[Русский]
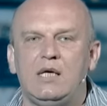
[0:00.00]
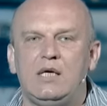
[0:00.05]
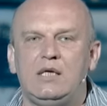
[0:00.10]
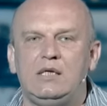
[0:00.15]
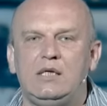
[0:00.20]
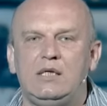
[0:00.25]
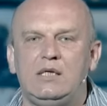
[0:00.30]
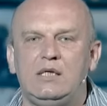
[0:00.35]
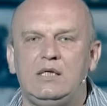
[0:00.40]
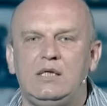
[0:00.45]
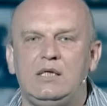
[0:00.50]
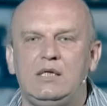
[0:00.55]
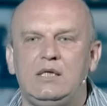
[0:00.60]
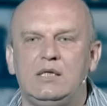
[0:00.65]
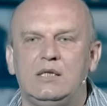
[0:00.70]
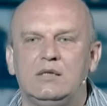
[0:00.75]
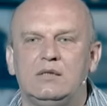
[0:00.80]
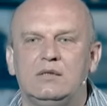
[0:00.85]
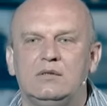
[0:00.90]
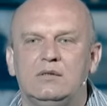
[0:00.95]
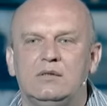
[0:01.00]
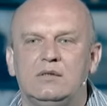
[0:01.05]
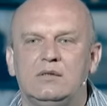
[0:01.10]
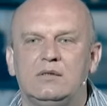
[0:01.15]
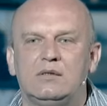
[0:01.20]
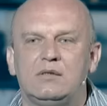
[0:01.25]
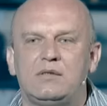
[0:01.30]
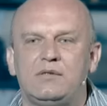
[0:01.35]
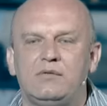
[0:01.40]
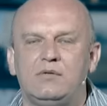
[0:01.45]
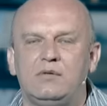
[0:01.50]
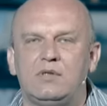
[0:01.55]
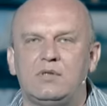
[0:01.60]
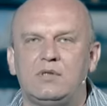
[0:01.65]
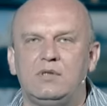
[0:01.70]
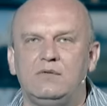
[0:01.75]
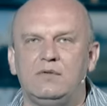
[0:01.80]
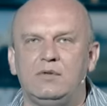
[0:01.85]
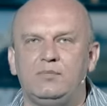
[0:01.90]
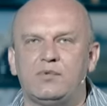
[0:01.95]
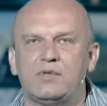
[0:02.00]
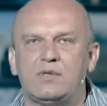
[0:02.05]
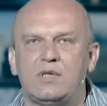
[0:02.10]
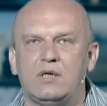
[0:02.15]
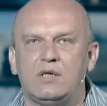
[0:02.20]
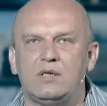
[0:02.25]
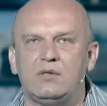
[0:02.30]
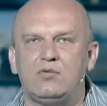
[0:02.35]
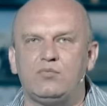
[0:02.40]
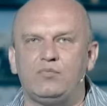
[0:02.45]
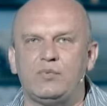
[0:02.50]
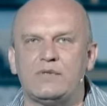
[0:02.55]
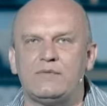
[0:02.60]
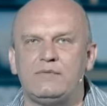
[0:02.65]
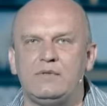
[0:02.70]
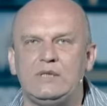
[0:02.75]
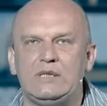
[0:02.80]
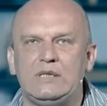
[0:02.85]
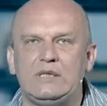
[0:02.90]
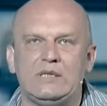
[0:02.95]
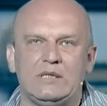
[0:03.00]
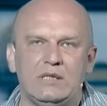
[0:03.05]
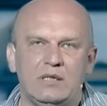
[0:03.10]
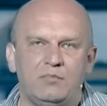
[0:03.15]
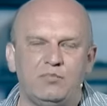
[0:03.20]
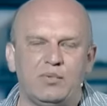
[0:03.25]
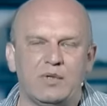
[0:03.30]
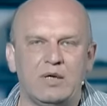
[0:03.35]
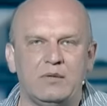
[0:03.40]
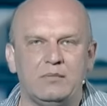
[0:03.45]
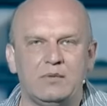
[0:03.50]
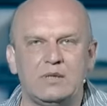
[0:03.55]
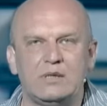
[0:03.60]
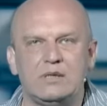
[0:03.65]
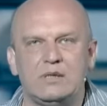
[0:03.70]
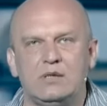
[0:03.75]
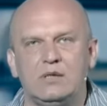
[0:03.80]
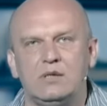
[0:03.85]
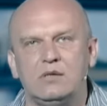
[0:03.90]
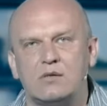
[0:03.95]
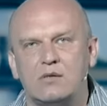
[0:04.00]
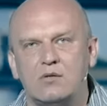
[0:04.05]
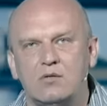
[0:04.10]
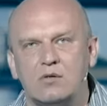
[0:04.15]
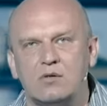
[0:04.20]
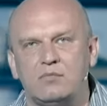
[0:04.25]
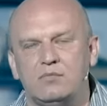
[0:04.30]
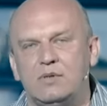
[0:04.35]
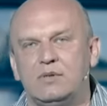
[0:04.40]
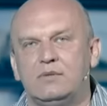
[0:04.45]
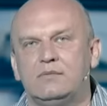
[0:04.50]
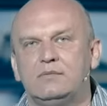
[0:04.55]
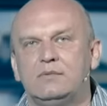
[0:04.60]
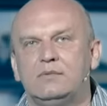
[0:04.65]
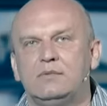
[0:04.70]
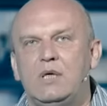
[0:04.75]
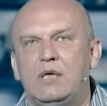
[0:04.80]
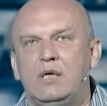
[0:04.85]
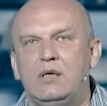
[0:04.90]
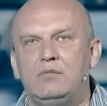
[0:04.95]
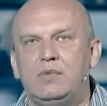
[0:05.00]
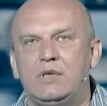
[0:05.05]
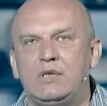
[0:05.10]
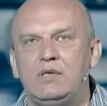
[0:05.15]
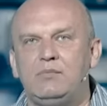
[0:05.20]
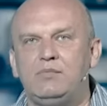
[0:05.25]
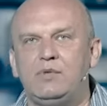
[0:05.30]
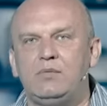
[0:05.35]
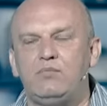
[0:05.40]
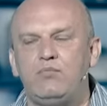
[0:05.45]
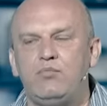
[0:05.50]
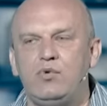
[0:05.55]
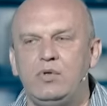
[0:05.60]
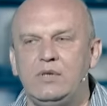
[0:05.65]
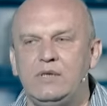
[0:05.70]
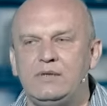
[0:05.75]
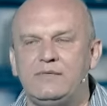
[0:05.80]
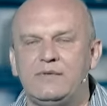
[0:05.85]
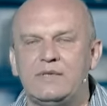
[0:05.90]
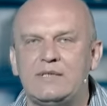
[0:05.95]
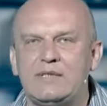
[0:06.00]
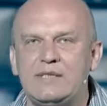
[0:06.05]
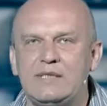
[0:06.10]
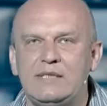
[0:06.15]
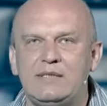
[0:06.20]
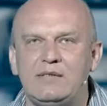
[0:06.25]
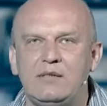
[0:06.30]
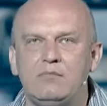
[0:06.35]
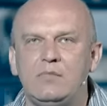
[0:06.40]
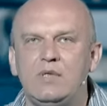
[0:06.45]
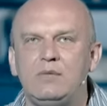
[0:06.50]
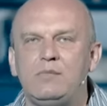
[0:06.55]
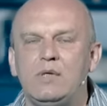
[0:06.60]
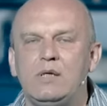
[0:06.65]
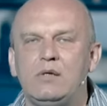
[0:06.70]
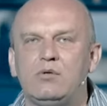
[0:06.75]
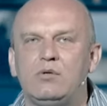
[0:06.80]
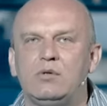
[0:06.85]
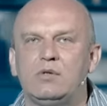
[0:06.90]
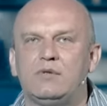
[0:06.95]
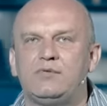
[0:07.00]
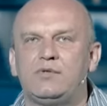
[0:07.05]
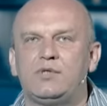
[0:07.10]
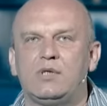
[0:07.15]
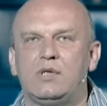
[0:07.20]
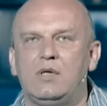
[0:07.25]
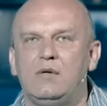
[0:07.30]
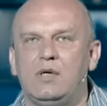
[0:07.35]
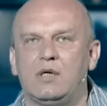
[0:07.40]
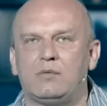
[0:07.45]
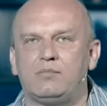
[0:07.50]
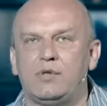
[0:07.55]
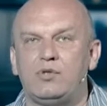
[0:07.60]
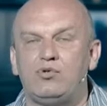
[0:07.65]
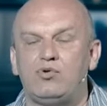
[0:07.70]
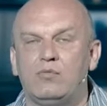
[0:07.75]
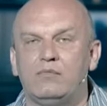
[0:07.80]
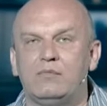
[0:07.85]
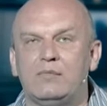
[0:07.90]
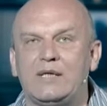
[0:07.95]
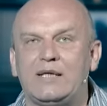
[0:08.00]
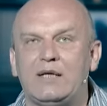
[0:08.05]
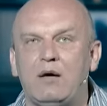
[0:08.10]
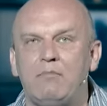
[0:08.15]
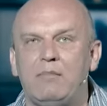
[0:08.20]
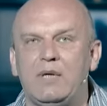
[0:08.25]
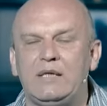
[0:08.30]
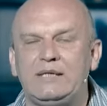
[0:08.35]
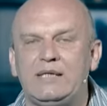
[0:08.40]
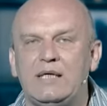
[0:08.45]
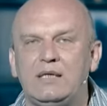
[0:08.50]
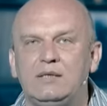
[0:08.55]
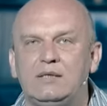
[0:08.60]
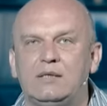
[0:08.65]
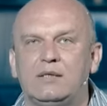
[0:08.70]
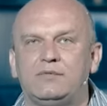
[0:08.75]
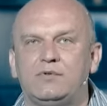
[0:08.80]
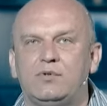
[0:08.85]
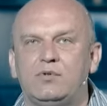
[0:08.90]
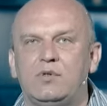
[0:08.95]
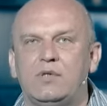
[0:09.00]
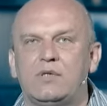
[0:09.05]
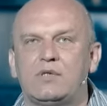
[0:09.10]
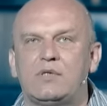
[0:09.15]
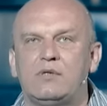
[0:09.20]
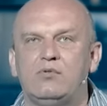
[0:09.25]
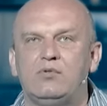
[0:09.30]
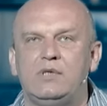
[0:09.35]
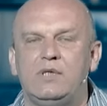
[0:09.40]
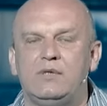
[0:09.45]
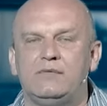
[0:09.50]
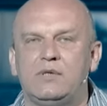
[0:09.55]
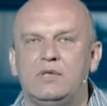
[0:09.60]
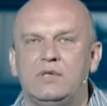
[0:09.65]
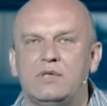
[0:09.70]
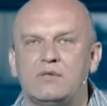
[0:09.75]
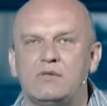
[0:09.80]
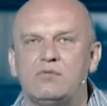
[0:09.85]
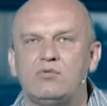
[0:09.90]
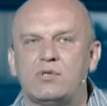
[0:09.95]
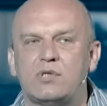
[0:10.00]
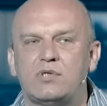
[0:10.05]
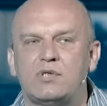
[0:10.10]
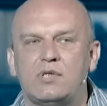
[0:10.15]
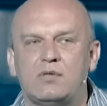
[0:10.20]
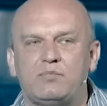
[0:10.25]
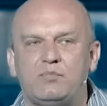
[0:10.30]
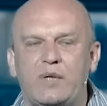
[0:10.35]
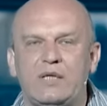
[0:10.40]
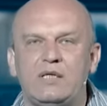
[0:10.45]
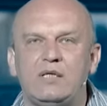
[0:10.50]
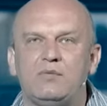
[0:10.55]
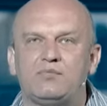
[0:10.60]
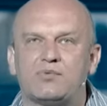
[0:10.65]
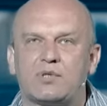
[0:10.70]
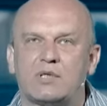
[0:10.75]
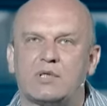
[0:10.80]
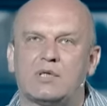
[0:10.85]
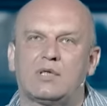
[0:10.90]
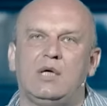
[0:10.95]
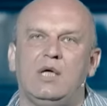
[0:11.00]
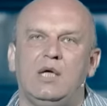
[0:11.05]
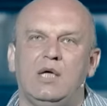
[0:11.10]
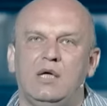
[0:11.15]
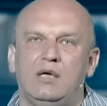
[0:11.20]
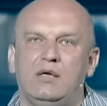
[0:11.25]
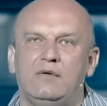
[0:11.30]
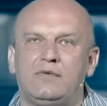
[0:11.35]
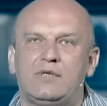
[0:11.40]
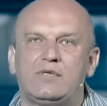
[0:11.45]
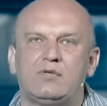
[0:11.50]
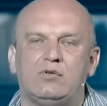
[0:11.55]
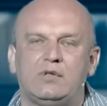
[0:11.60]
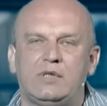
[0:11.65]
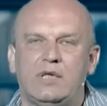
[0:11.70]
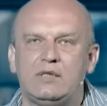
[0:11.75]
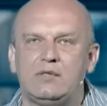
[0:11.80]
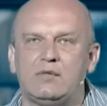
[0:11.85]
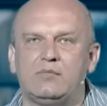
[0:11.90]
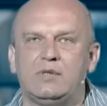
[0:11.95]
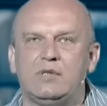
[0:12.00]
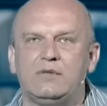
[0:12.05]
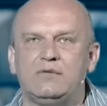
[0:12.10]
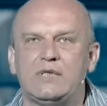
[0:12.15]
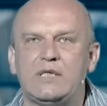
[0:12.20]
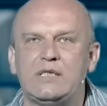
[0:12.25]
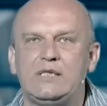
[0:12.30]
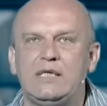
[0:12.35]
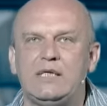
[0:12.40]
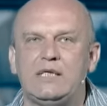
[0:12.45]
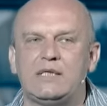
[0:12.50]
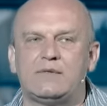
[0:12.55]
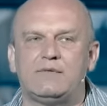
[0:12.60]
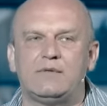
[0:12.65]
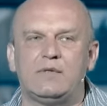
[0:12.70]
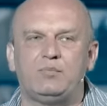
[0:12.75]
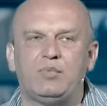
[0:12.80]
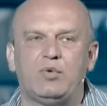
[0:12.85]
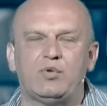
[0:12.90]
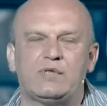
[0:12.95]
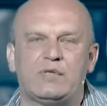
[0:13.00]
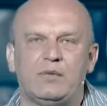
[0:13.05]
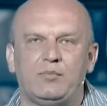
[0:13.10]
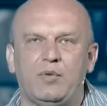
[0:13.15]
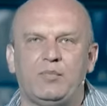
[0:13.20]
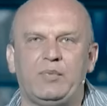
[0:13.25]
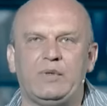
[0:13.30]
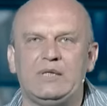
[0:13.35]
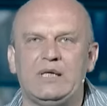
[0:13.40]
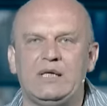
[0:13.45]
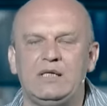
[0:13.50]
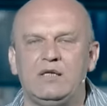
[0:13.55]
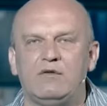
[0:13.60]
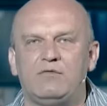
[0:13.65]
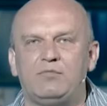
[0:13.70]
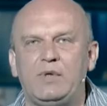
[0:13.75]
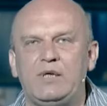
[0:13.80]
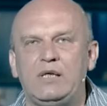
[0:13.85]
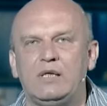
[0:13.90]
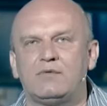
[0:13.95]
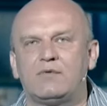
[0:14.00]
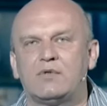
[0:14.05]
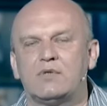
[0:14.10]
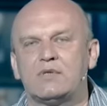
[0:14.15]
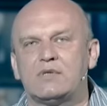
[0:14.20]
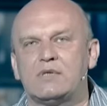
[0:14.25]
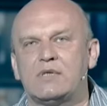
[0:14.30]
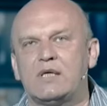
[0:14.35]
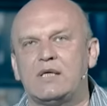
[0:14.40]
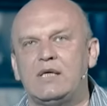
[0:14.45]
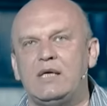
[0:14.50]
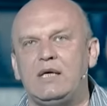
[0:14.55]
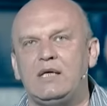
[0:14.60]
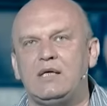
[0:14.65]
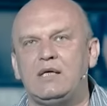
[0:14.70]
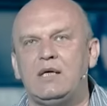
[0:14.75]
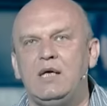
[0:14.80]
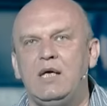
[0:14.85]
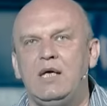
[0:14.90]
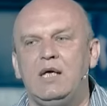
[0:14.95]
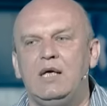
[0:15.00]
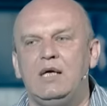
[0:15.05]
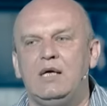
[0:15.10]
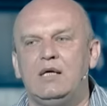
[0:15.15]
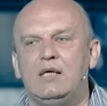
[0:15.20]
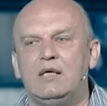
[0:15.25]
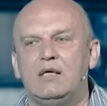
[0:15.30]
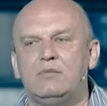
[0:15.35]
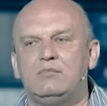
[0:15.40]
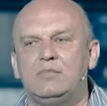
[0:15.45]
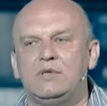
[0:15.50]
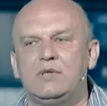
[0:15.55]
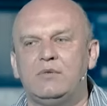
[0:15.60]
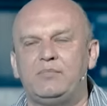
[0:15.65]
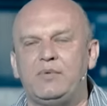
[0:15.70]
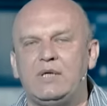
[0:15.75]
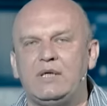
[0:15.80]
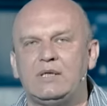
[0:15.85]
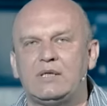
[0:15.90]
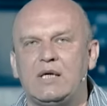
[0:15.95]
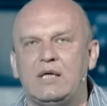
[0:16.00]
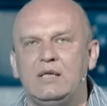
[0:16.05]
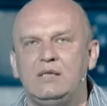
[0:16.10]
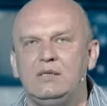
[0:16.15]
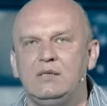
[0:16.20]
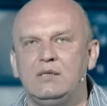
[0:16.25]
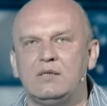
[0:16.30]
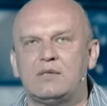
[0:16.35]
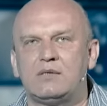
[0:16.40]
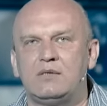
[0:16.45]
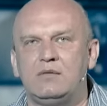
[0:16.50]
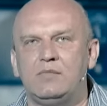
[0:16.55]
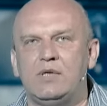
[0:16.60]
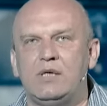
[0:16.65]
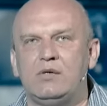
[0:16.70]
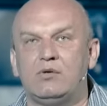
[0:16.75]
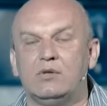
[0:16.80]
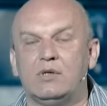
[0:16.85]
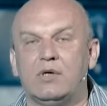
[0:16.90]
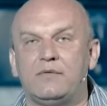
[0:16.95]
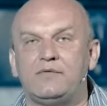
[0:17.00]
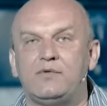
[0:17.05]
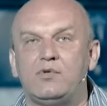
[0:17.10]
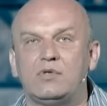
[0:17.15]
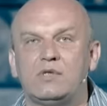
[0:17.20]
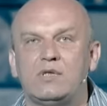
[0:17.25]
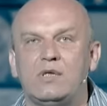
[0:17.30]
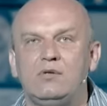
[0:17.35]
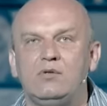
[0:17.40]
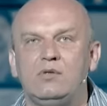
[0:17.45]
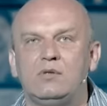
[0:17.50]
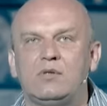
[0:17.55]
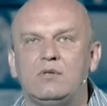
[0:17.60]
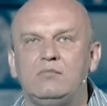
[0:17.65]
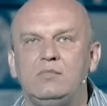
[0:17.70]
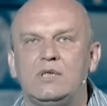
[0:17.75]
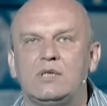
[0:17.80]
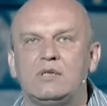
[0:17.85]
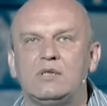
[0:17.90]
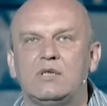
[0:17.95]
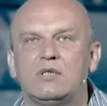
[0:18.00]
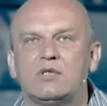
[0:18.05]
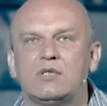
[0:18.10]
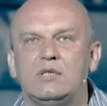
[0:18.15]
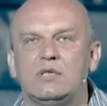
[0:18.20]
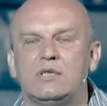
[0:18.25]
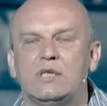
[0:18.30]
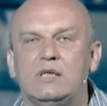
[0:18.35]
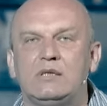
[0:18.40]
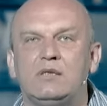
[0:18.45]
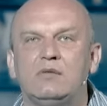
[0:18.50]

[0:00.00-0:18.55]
И э, сегодняшний выпуск я хочу посвятить и памяти, и скорби. Погибло более 27 миллионов человек, причем комбатантов, то есть людей военнослужащих, погибших в результате боевых действий после попадания в плен в концлагерях, э, было порядка 11 миллионов, а все остальное это мирные жители.